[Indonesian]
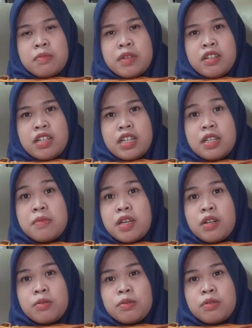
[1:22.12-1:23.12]
Ramadan ini
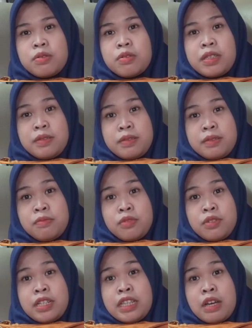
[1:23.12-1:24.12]
baru
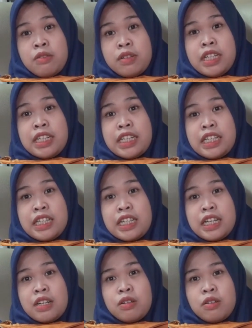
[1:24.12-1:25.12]
tahun ini,
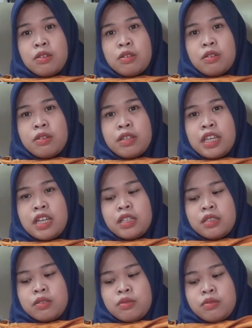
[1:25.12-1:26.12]
kalau
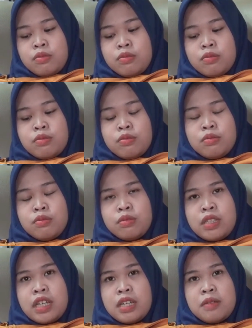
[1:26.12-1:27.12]
yang
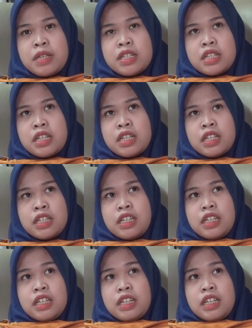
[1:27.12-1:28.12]
harganya masih
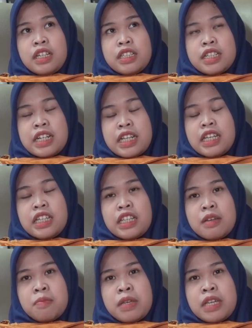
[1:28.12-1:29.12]
sering
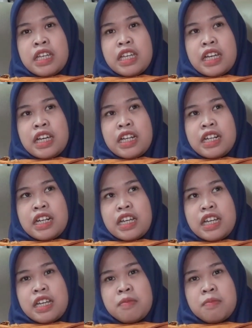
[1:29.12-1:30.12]
tapi
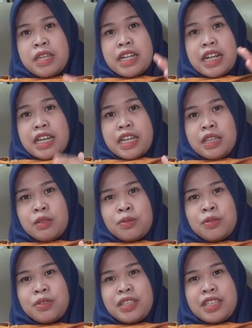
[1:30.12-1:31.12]
karena HB naik
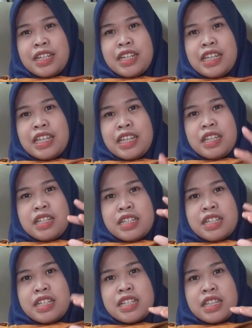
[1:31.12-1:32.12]
turun jadi
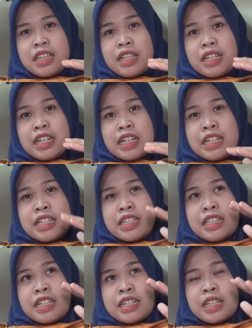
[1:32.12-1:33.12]
di,
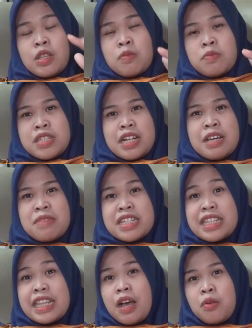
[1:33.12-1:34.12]
terstop selama
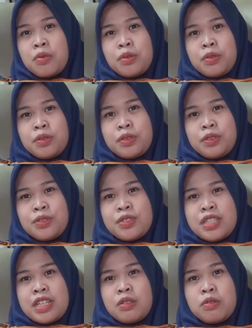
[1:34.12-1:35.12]
setahun
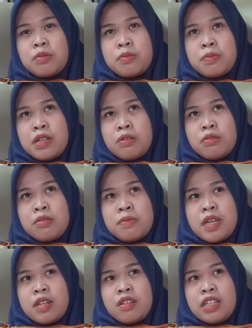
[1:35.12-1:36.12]
terus itu baru
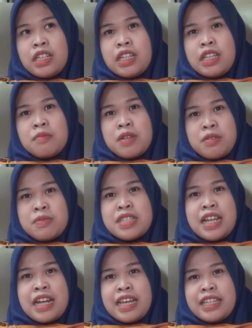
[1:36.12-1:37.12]
Ramadan ini baru
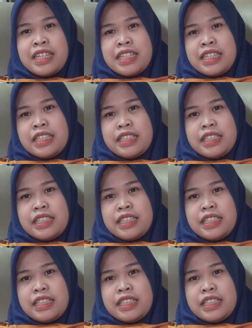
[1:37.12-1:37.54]
bisa lagi